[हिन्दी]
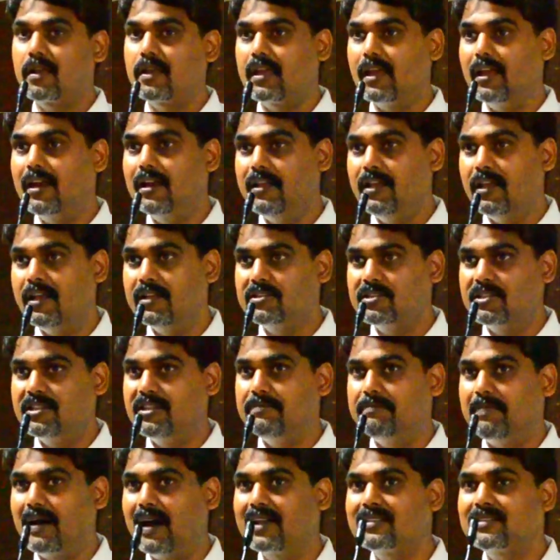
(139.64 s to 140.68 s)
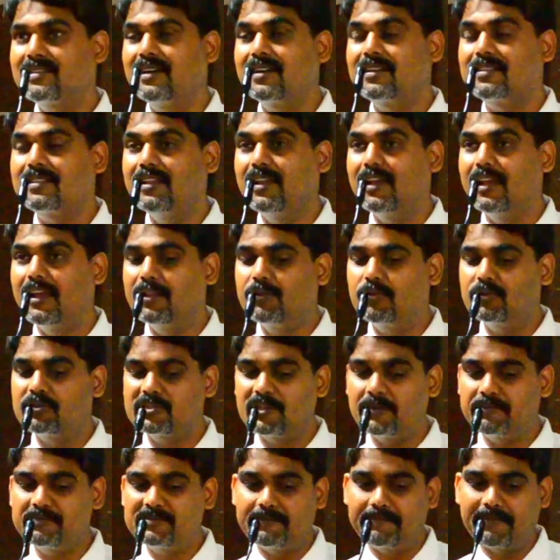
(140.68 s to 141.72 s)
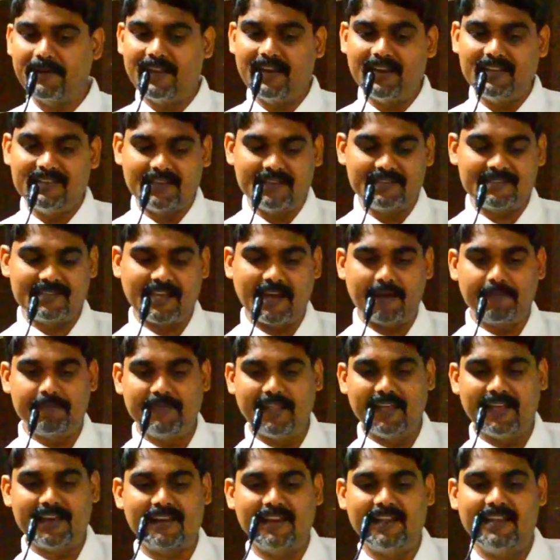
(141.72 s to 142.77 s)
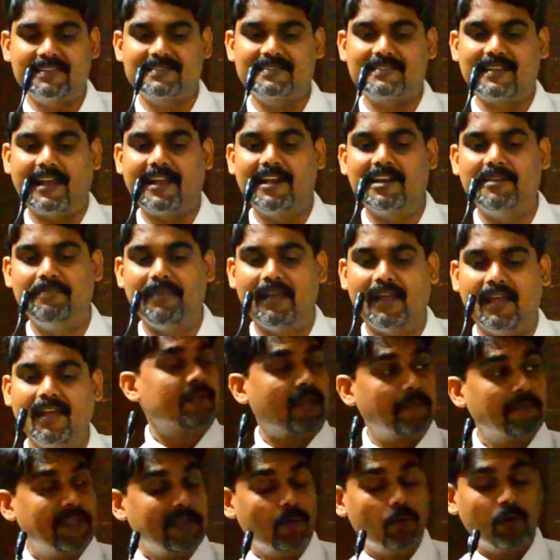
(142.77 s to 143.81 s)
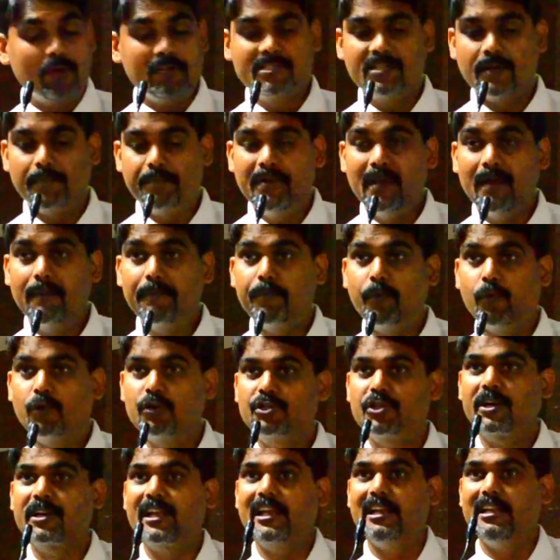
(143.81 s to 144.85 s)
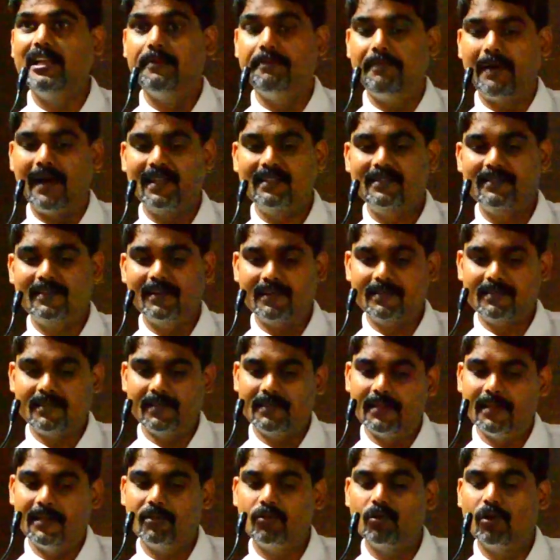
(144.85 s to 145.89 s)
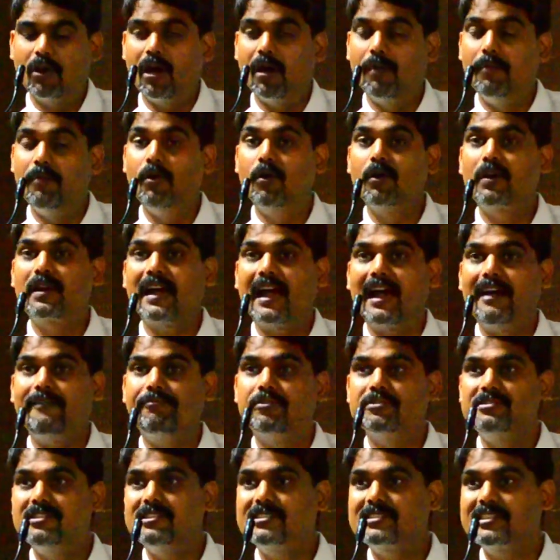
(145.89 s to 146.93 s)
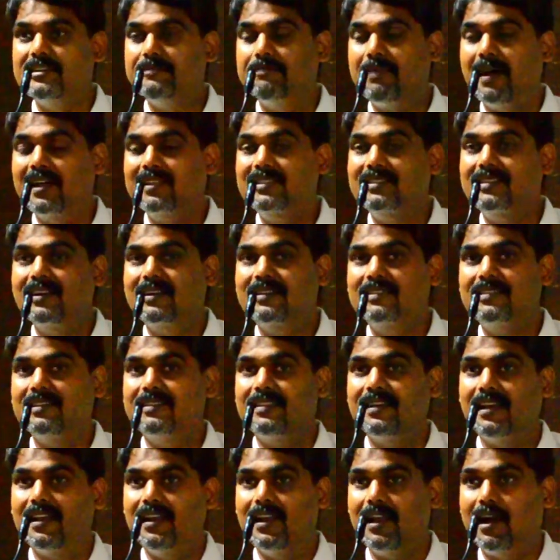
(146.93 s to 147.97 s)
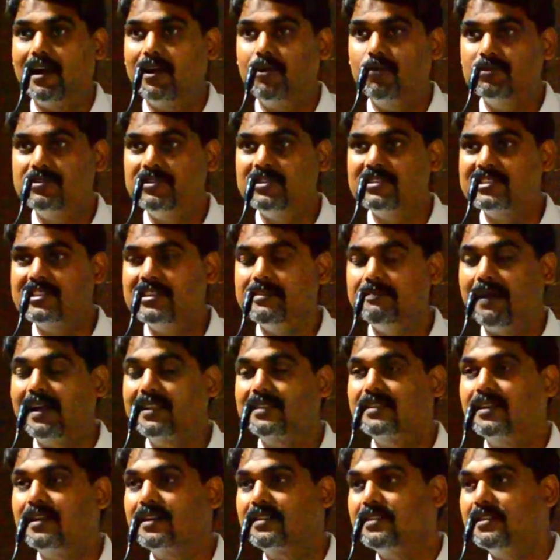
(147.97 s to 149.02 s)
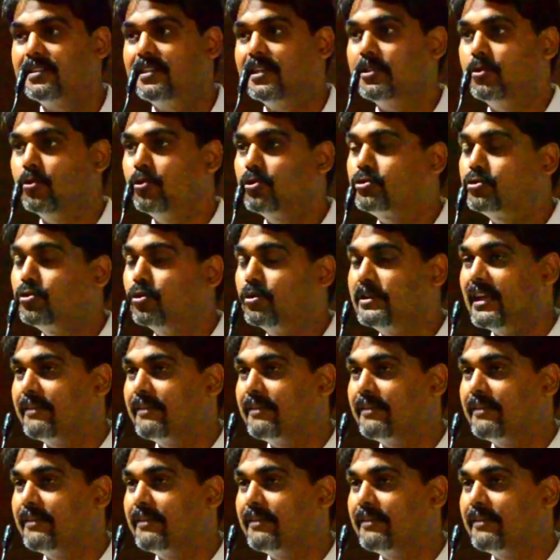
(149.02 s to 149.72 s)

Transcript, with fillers: के लिए यदि बात करते हैं तो सबसे पहले जैसे आप देख रहे हैं स्लाइड में समथिंग और जब भी हम पोस्टर के लिए बात करते थे तो हम लोग कार्पोसिस की बात करते थे लार्डोसिस की बात करते थे दोस्तों